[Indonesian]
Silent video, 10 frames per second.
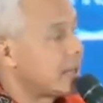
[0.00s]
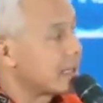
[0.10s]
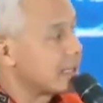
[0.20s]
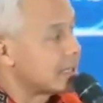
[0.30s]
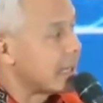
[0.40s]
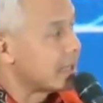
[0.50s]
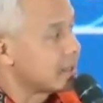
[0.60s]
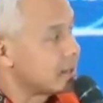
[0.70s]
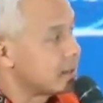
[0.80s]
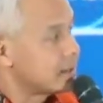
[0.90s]
Pak Gita,
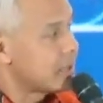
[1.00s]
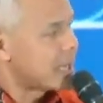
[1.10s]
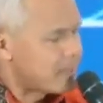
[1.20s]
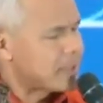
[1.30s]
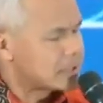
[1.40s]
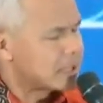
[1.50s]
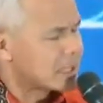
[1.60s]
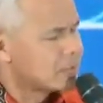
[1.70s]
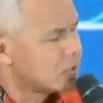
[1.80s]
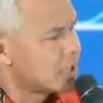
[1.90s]
apa sih
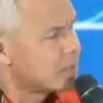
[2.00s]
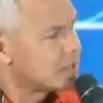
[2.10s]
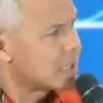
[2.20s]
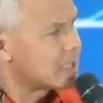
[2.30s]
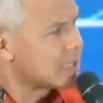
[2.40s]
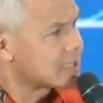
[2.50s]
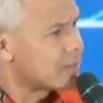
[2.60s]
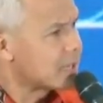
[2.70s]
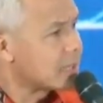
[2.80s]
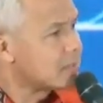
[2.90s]
yang kemudian bisa kita
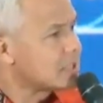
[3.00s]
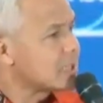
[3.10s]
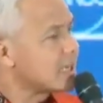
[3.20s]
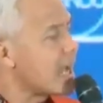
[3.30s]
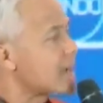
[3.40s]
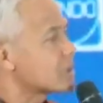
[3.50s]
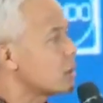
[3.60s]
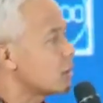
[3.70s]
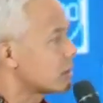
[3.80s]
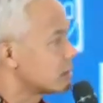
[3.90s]
sampaikan? Mencari
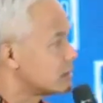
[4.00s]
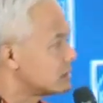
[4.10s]
aktor